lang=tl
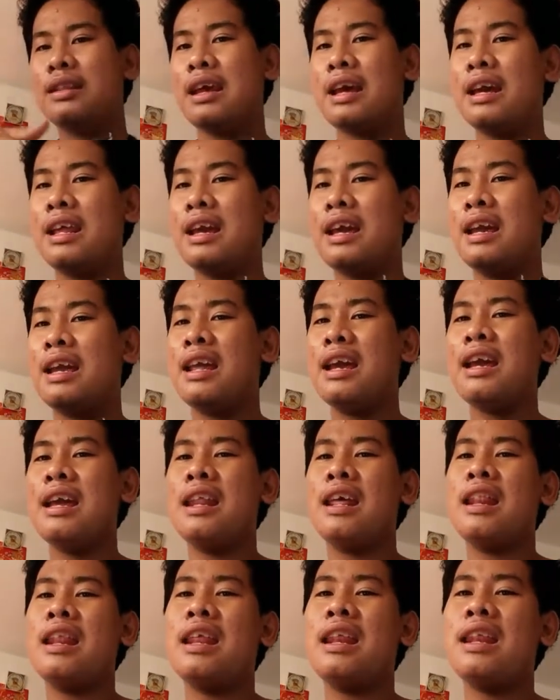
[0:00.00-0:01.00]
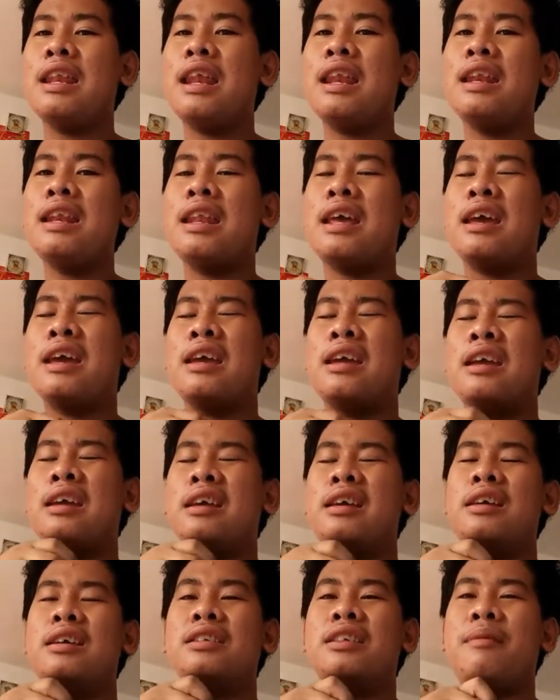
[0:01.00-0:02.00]

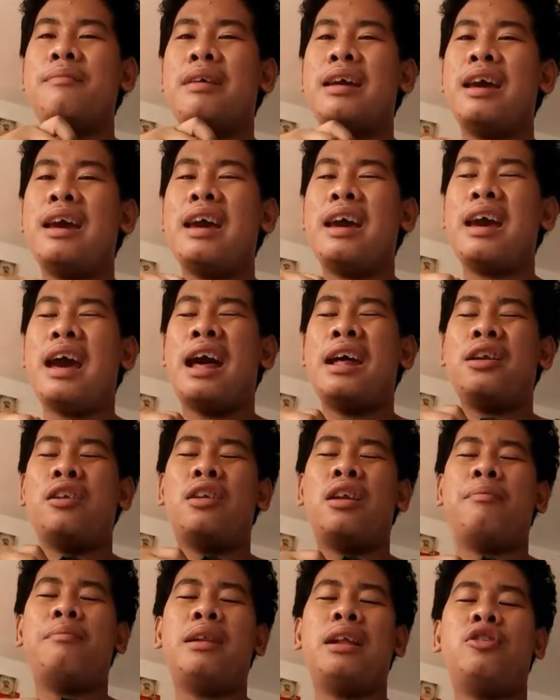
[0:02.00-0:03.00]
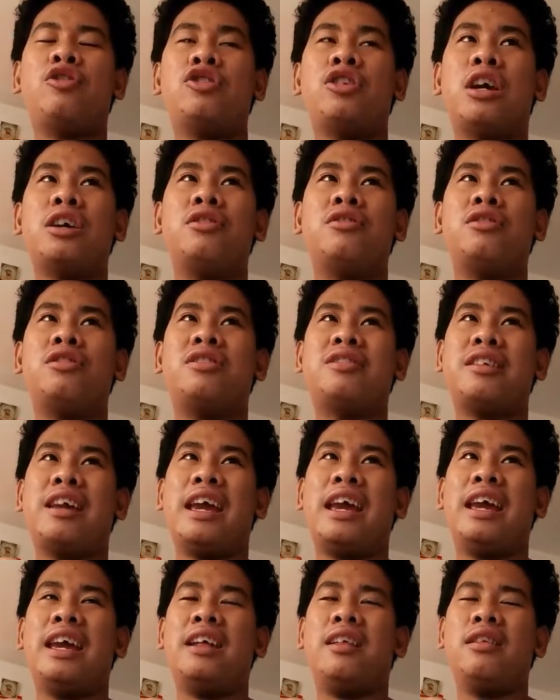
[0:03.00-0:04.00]
Siyempre, ano, nabili ko siya yung
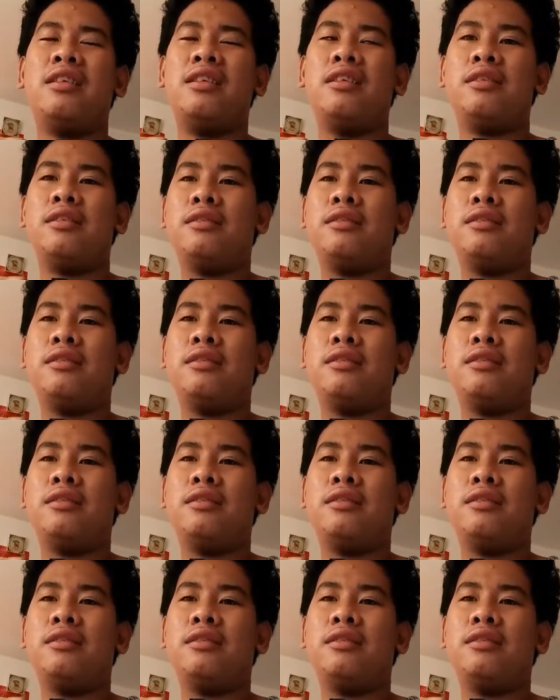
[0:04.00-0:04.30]
sale.